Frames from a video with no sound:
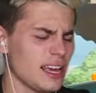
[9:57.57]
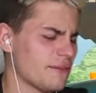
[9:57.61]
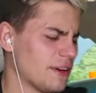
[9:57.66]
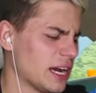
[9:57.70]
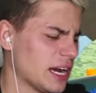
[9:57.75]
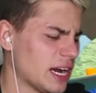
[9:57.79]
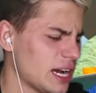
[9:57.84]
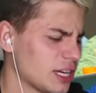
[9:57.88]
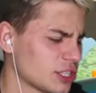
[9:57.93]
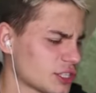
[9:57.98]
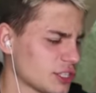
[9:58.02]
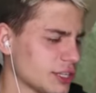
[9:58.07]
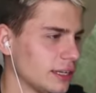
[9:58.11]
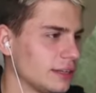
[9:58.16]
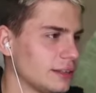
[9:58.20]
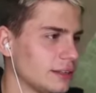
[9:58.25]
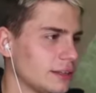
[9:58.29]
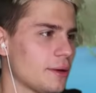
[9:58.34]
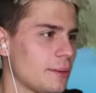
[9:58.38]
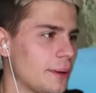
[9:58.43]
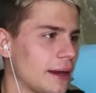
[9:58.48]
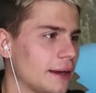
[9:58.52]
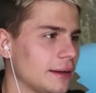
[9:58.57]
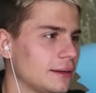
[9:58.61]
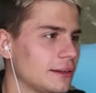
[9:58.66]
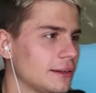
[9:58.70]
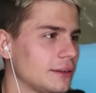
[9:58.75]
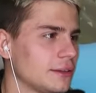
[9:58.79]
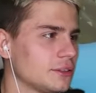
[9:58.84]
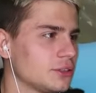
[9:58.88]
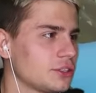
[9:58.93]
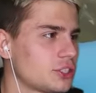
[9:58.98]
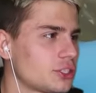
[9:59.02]
nieważne. Dobra.
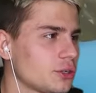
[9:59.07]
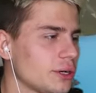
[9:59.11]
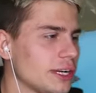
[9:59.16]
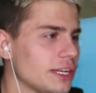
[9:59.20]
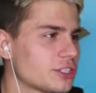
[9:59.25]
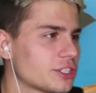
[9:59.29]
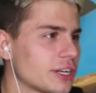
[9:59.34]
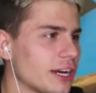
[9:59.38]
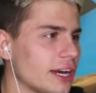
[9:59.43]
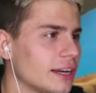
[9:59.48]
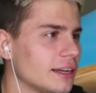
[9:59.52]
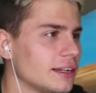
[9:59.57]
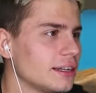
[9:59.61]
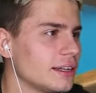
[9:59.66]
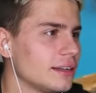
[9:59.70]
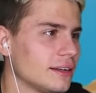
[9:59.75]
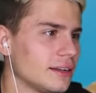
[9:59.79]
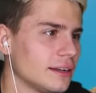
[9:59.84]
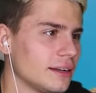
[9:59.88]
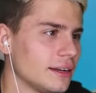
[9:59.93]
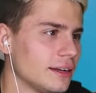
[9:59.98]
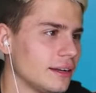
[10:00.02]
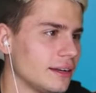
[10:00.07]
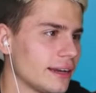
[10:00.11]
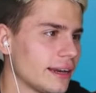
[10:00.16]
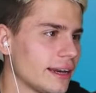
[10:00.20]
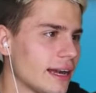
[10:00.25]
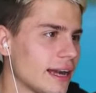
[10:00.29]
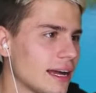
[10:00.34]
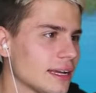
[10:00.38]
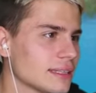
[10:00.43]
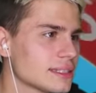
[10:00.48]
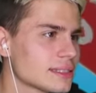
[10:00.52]
Trójeczka
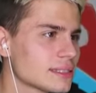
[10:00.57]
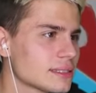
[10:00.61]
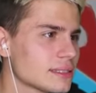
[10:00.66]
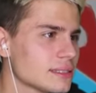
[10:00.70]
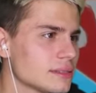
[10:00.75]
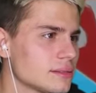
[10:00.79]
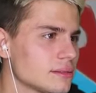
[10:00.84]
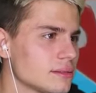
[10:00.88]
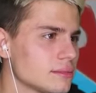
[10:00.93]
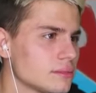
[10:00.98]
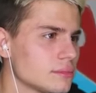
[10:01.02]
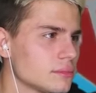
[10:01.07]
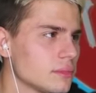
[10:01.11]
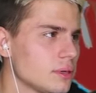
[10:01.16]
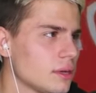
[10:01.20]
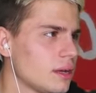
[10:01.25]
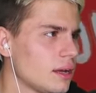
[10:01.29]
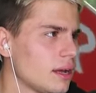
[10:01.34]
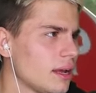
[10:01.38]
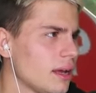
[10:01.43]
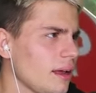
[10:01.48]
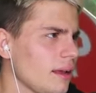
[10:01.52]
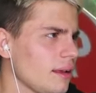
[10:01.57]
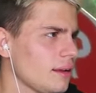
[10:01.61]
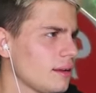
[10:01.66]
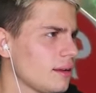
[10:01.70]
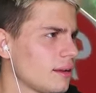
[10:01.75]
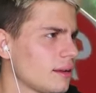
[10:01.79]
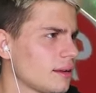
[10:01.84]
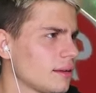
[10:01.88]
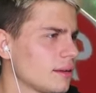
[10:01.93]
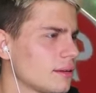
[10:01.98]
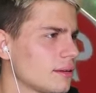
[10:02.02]
raz. He?
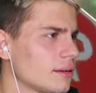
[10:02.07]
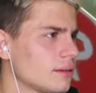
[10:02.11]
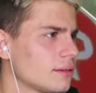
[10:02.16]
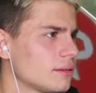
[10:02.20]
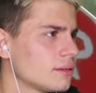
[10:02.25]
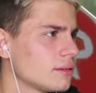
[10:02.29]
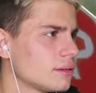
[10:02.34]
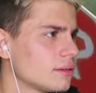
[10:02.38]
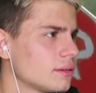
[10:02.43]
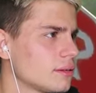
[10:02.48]
Ej,